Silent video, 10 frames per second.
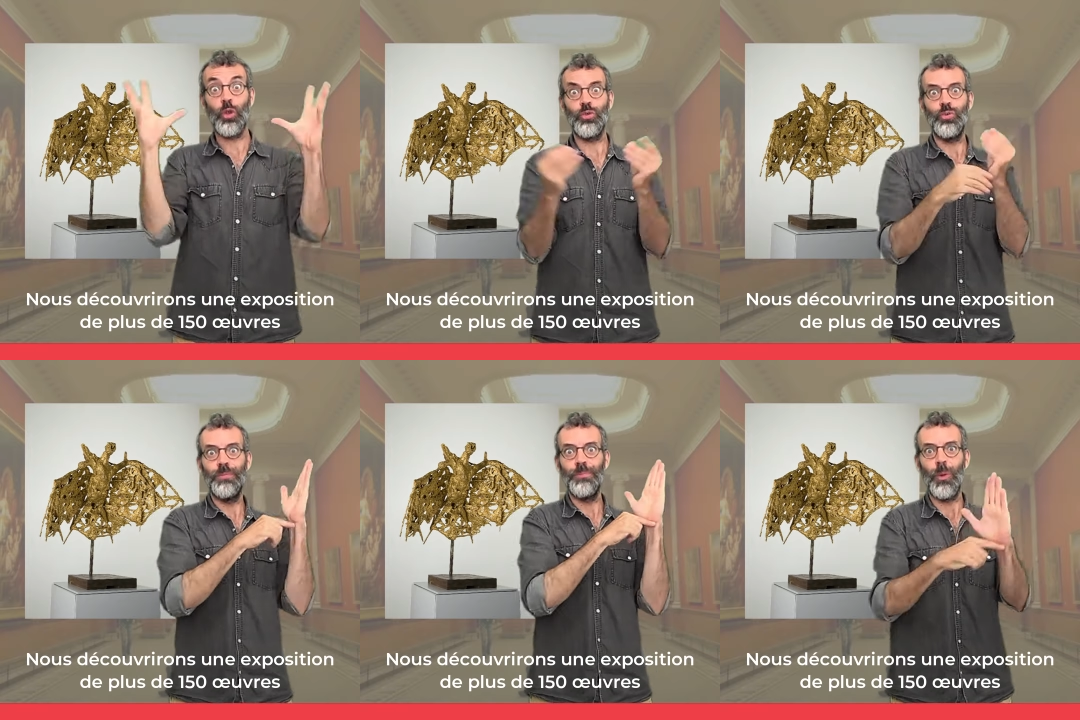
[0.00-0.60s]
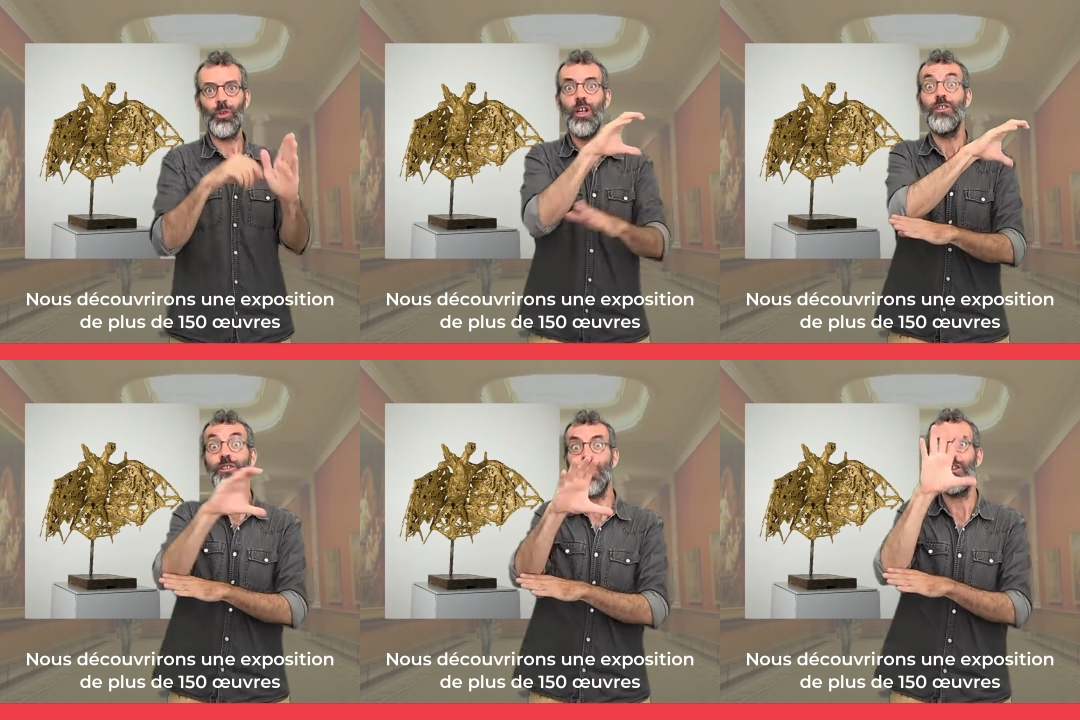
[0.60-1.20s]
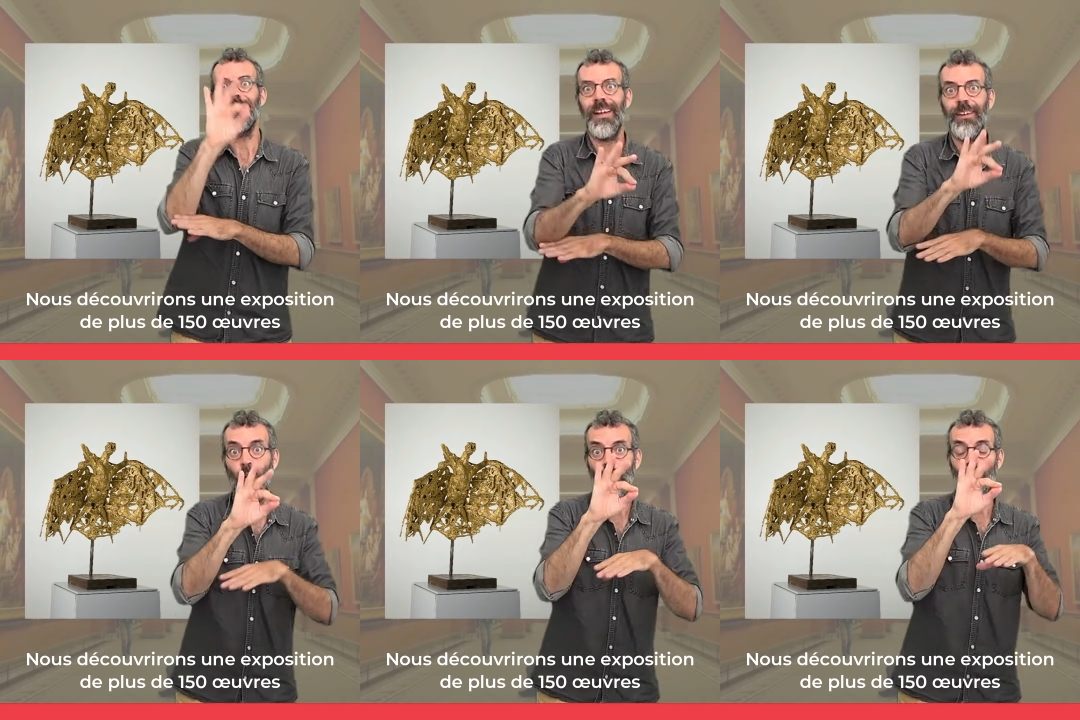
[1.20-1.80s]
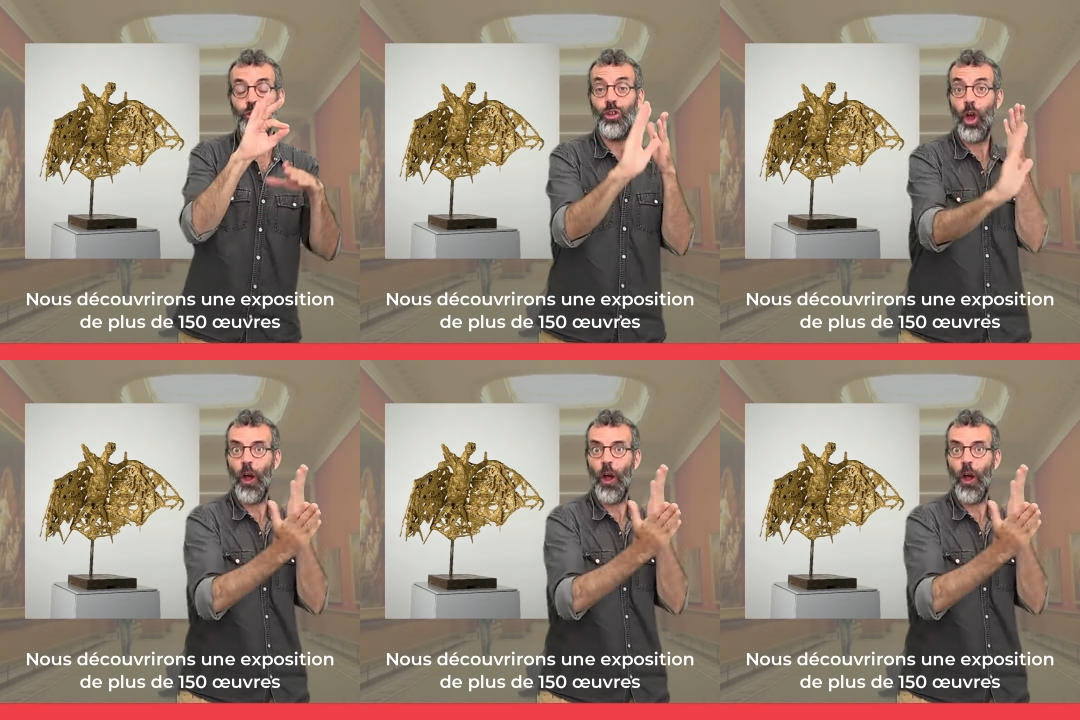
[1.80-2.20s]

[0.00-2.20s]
Nous découvrirons une exposition de plus de